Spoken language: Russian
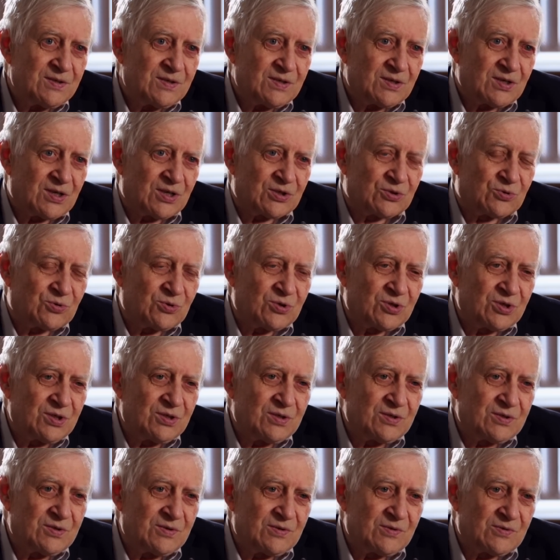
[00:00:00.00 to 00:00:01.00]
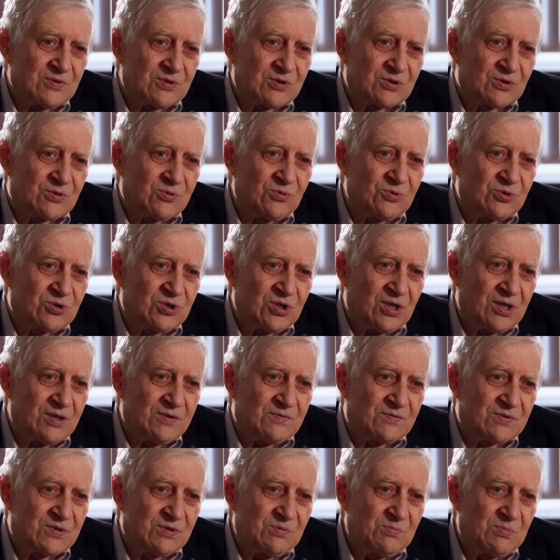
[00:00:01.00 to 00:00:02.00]
которая э,
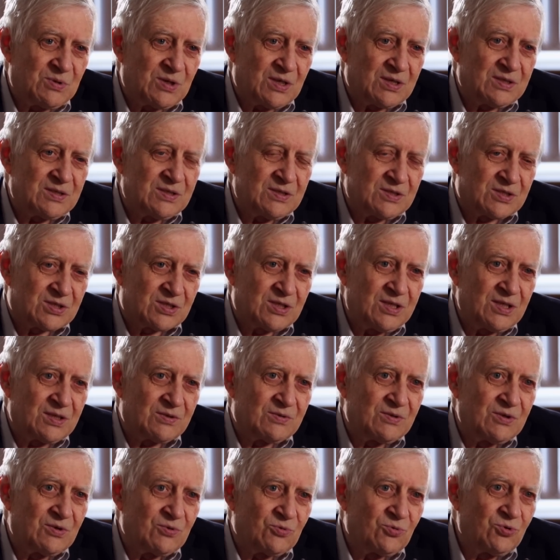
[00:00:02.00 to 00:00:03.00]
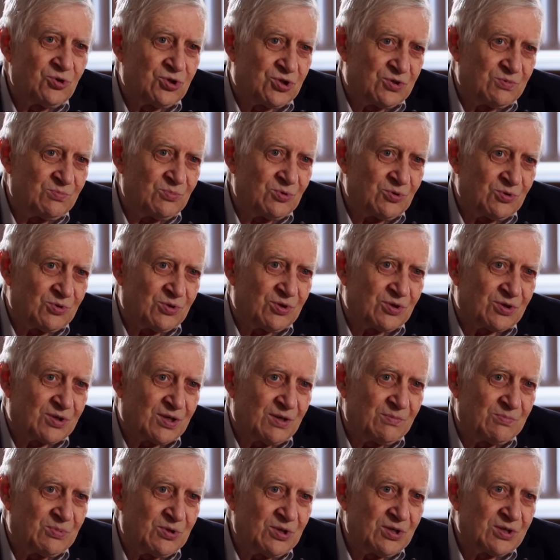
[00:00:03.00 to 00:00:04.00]
заключает в себя исследование очень многих
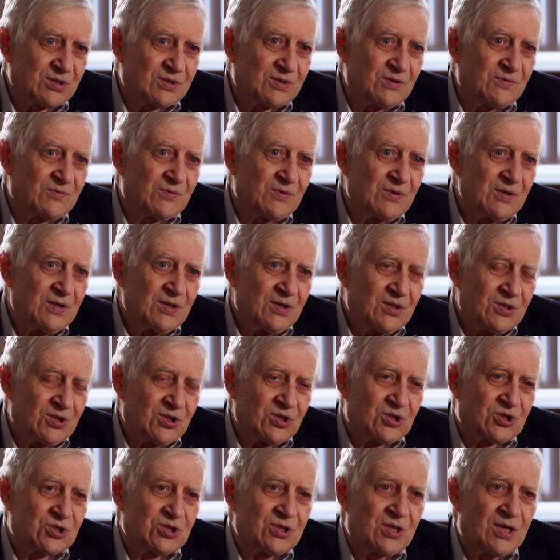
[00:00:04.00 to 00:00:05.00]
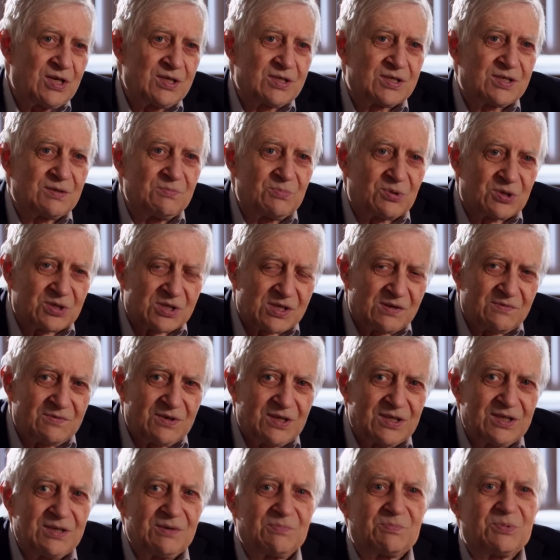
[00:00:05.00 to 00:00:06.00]
объектов, начиная с
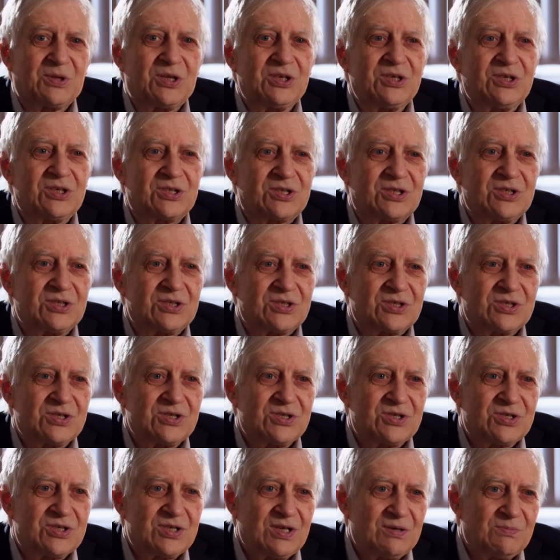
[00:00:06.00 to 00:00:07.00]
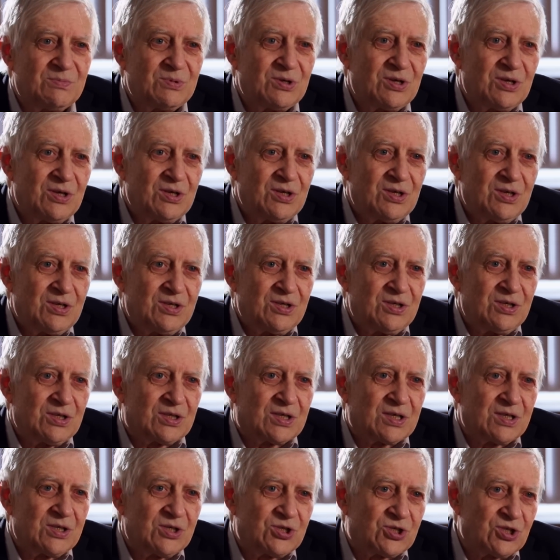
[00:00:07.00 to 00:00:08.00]
образования планетных систем и
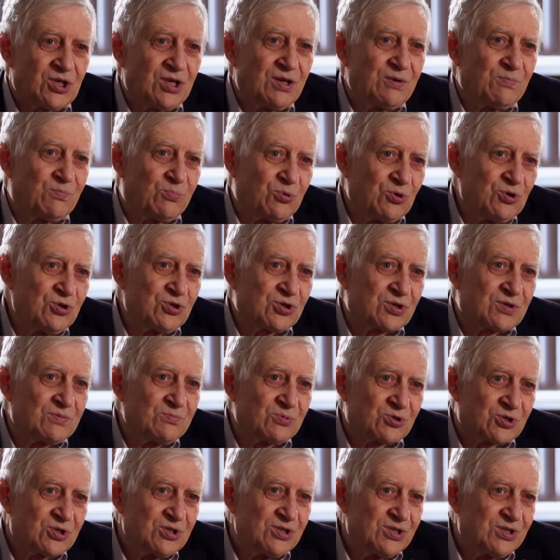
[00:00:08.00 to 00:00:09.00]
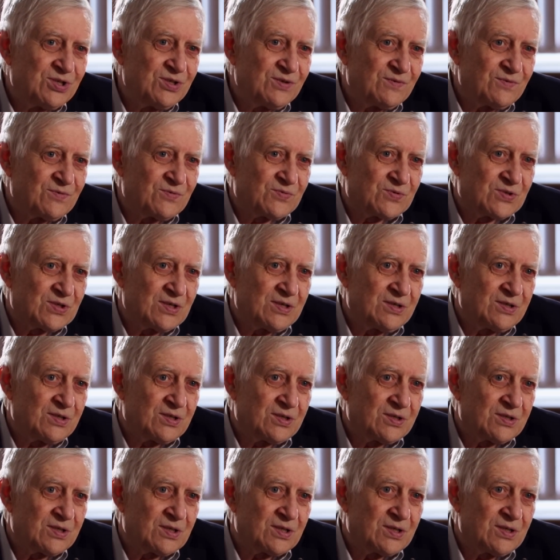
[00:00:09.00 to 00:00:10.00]
кончая поиском жизни во
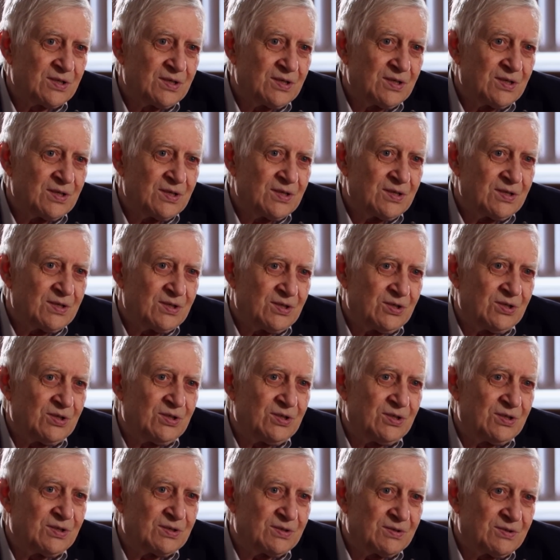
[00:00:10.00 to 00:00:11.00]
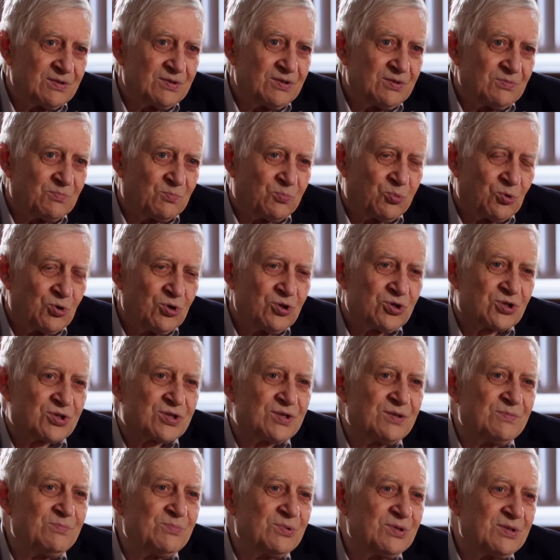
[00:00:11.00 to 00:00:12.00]
Вселенной и
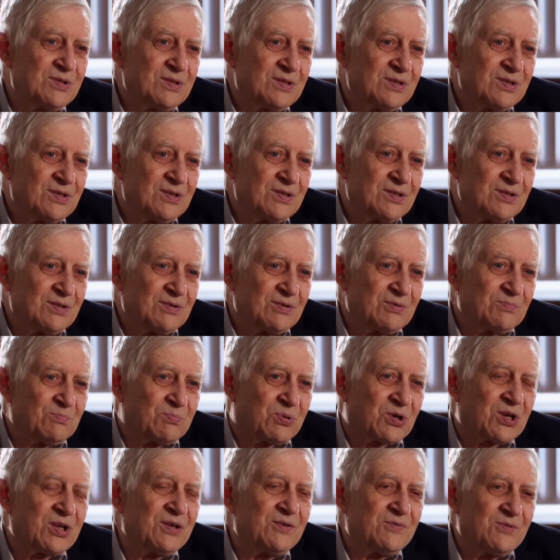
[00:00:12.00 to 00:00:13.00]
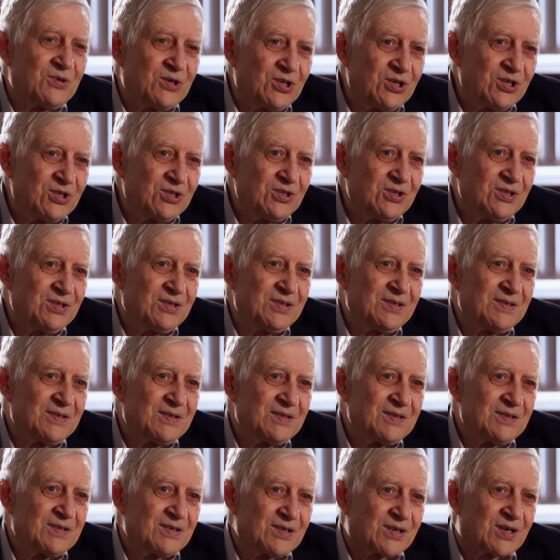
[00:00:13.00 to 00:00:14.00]
поиском проявлений
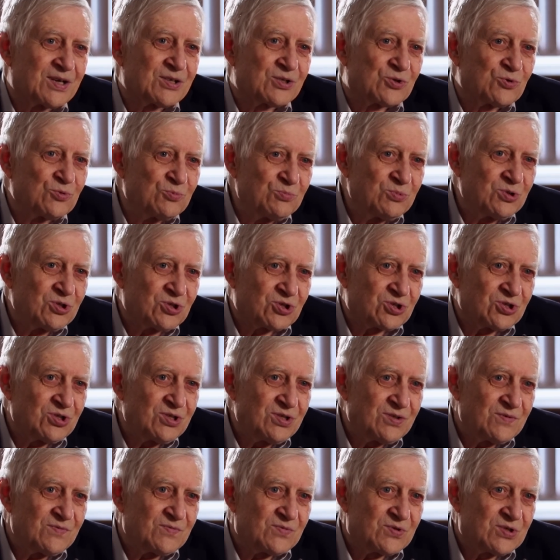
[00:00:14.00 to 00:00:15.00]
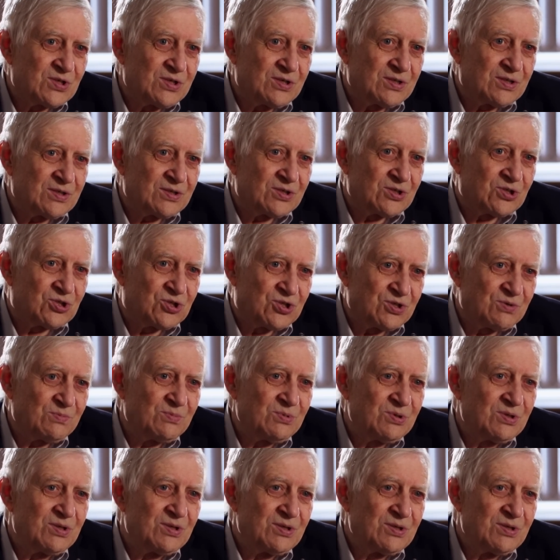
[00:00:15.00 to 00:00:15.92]
разумной жизни Вселенной, чем